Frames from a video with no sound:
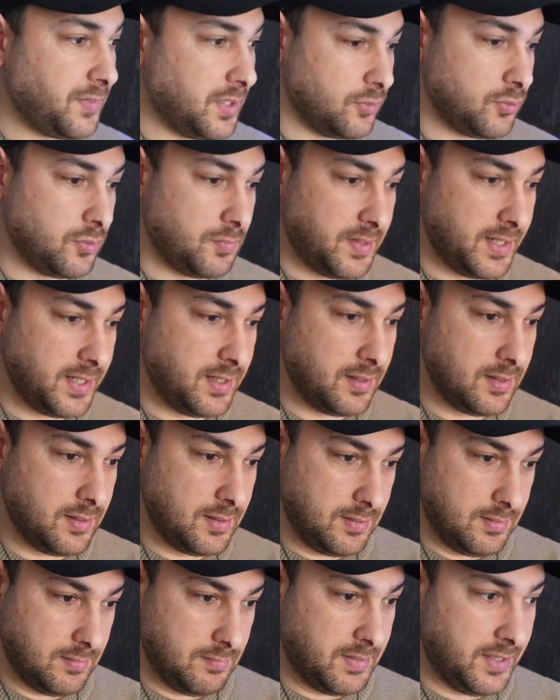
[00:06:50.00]
Also
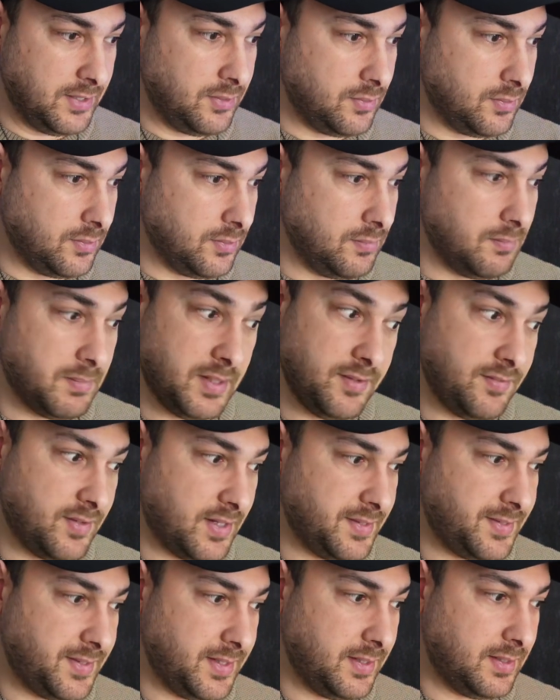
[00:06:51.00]
meine Meinung, mein
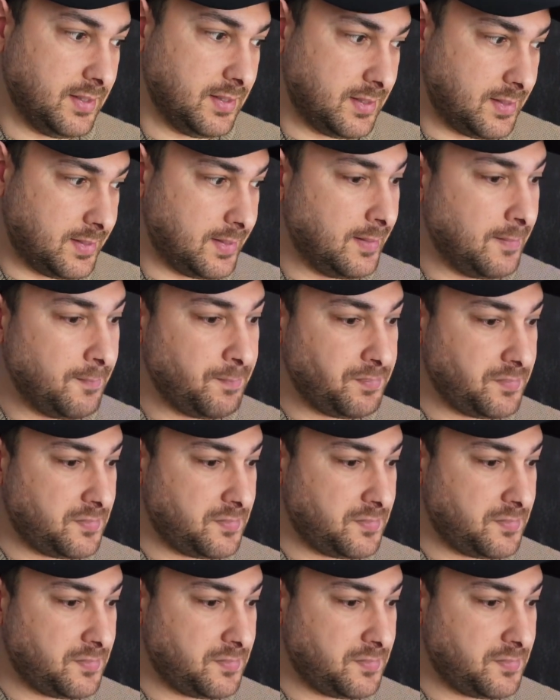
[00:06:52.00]
Fazit ist,